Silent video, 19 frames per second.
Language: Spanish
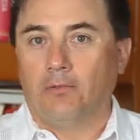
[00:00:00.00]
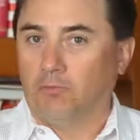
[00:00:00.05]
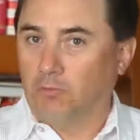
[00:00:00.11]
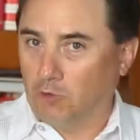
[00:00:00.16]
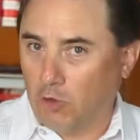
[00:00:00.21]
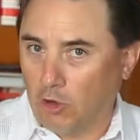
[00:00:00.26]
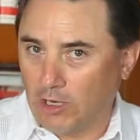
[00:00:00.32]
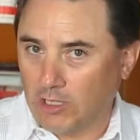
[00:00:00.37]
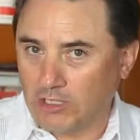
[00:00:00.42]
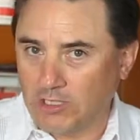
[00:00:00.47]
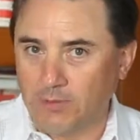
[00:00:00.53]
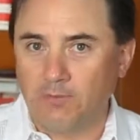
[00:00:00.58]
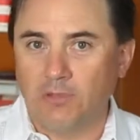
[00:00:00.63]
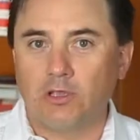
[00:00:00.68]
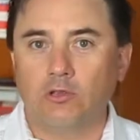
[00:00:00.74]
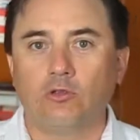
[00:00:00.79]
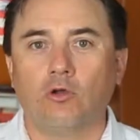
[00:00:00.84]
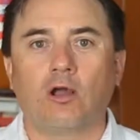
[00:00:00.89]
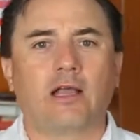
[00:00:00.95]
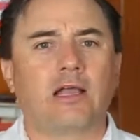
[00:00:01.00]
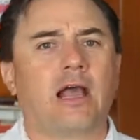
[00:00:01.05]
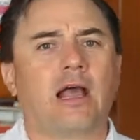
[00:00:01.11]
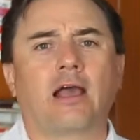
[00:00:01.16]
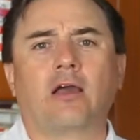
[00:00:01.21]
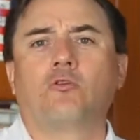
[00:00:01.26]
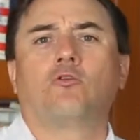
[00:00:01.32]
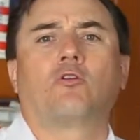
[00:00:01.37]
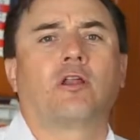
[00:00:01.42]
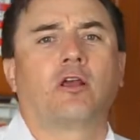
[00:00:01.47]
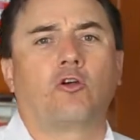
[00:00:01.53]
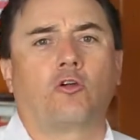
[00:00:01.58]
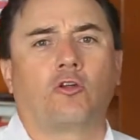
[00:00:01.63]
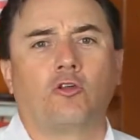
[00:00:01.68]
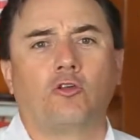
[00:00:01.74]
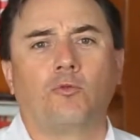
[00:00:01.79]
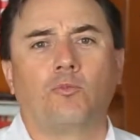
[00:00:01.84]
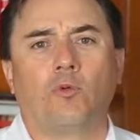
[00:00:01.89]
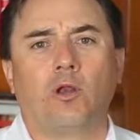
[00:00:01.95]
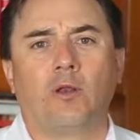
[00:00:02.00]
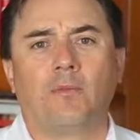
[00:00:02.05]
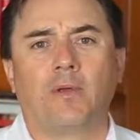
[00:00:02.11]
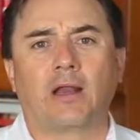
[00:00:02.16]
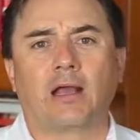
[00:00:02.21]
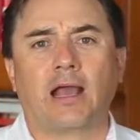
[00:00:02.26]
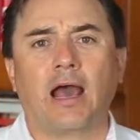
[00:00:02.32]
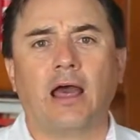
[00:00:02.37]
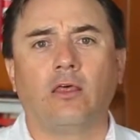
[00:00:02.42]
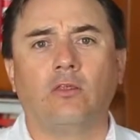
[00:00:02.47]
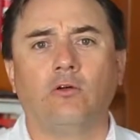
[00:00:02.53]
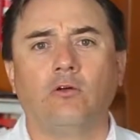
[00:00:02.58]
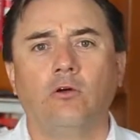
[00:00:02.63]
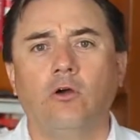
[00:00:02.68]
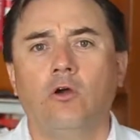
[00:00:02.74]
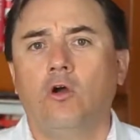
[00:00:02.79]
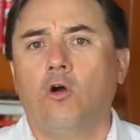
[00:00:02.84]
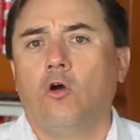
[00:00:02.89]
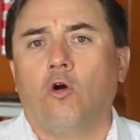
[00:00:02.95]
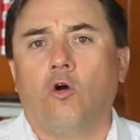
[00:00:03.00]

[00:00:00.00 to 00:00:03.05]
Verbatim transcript: Yo les invito a que hagan un recorrido por el mercado